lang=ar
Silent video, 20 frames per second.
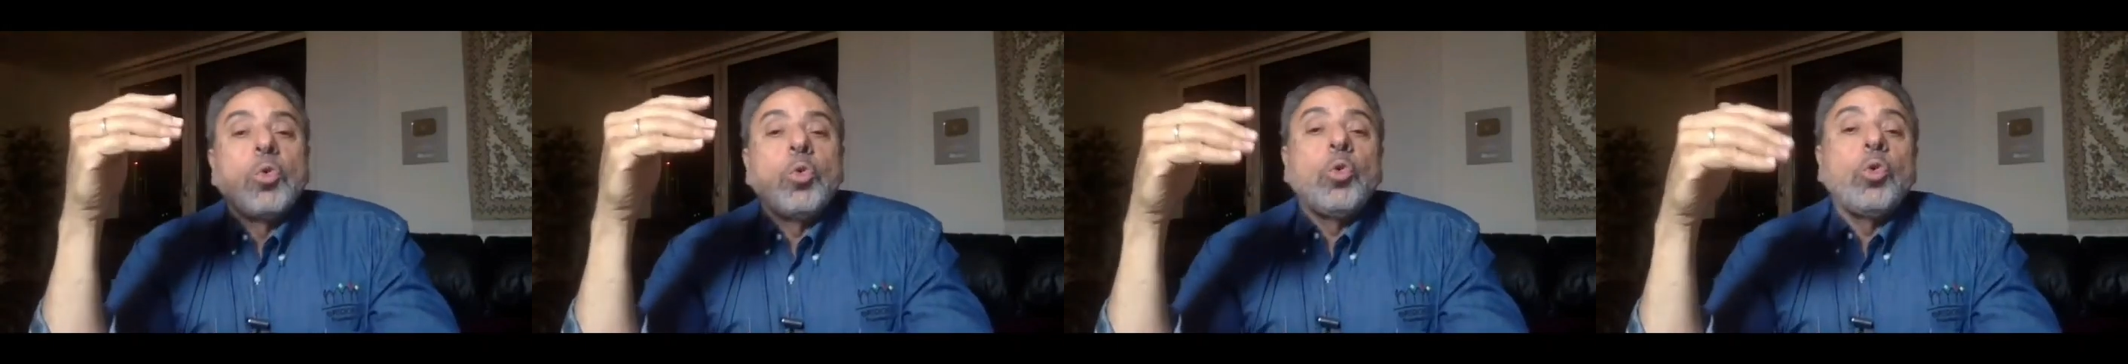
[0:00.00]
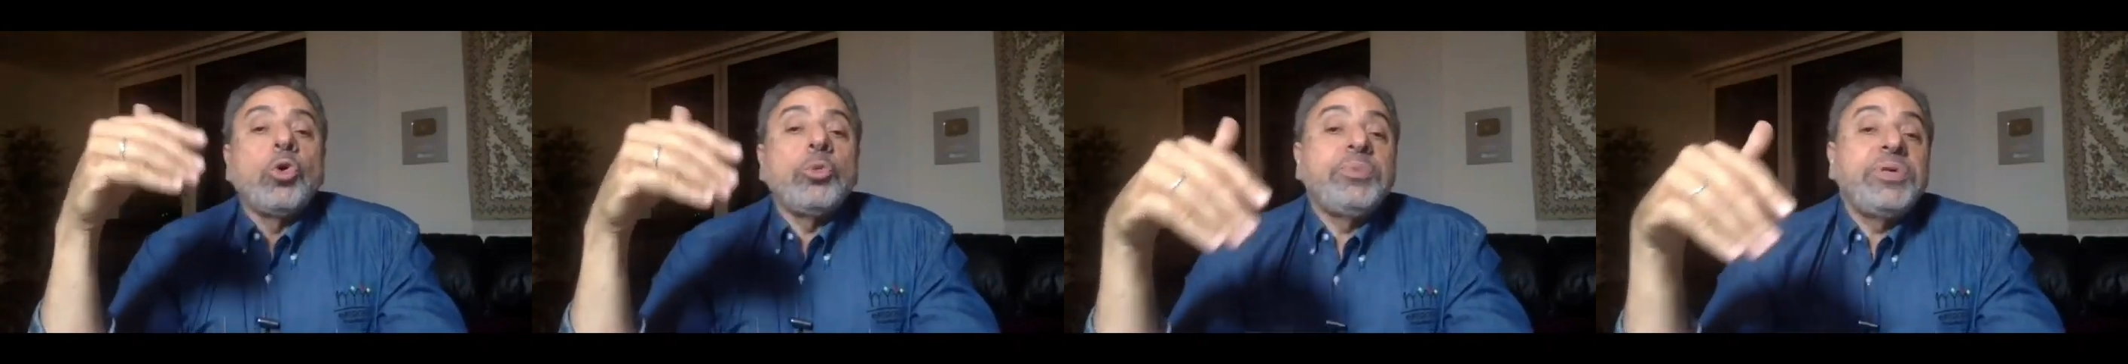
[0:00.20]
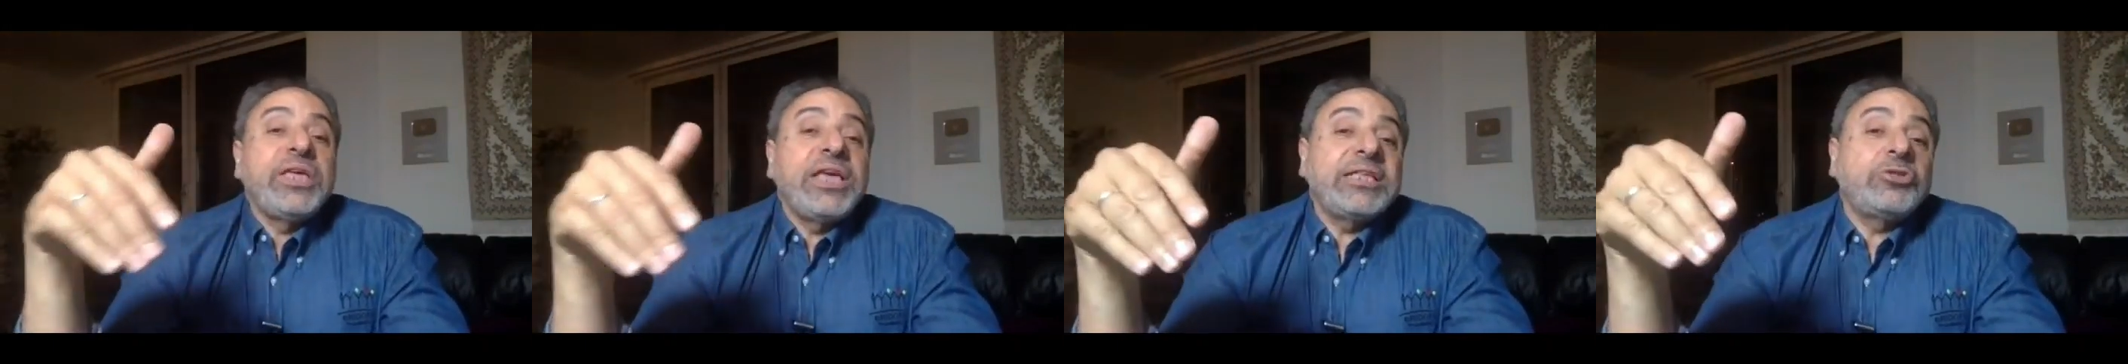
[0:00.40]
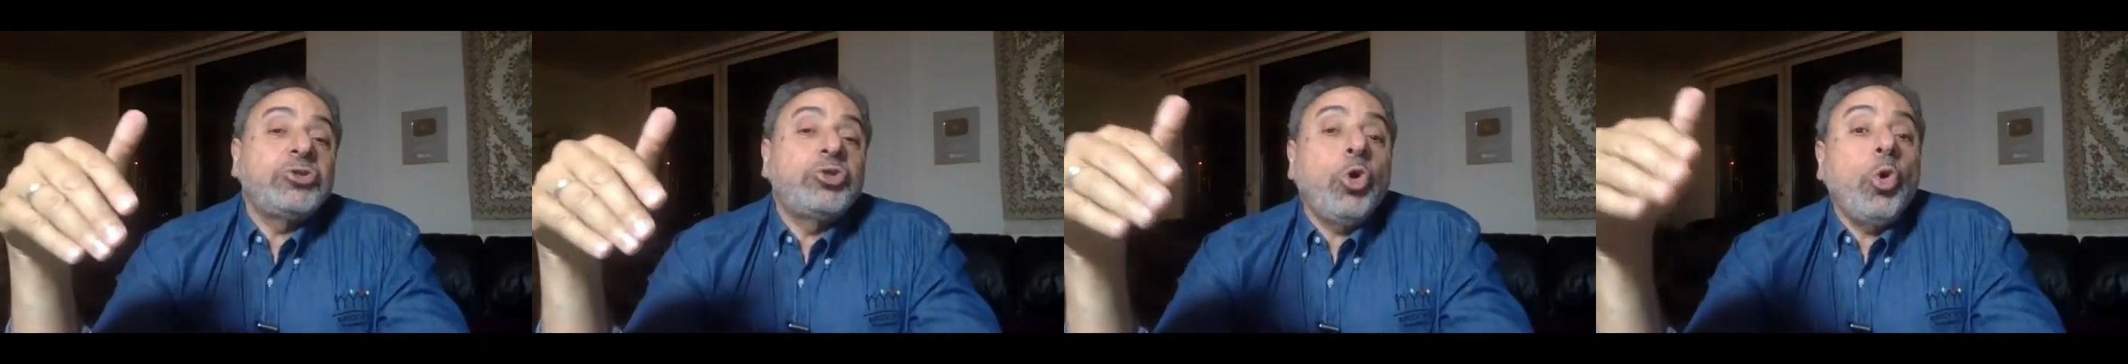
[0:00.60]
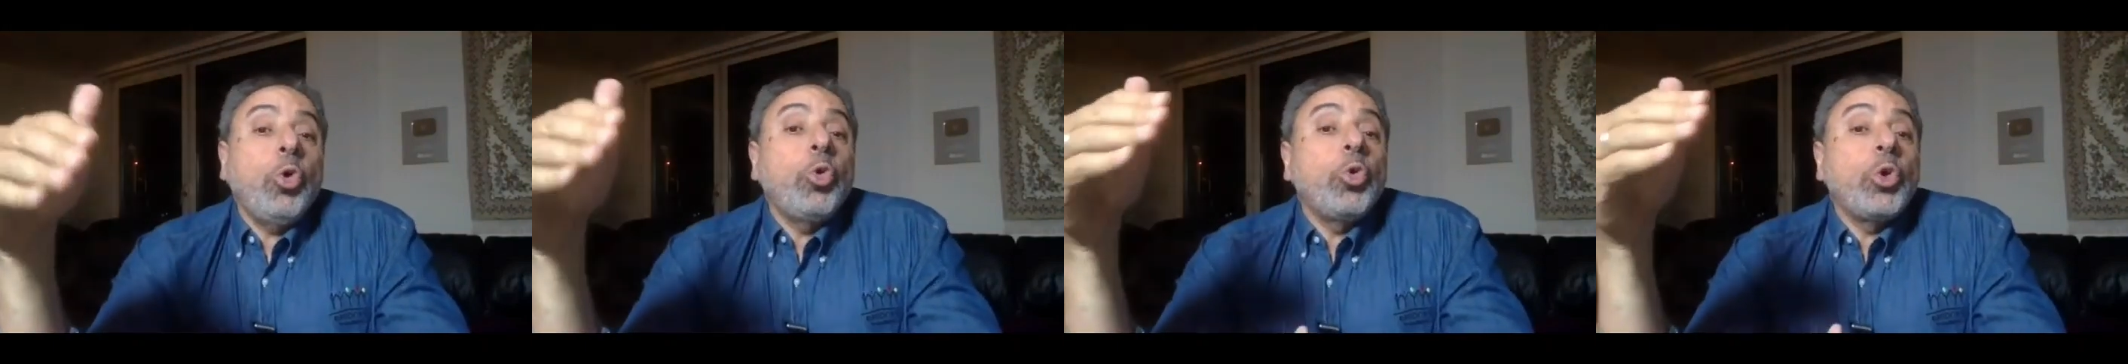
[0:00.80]

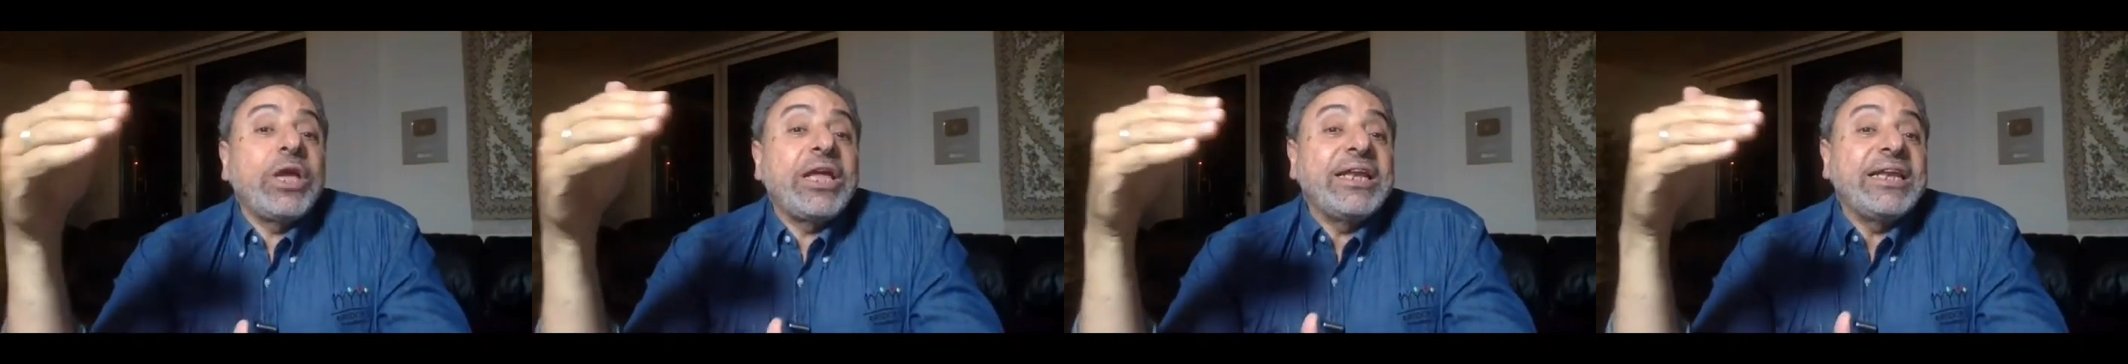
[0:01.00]
وبيدعو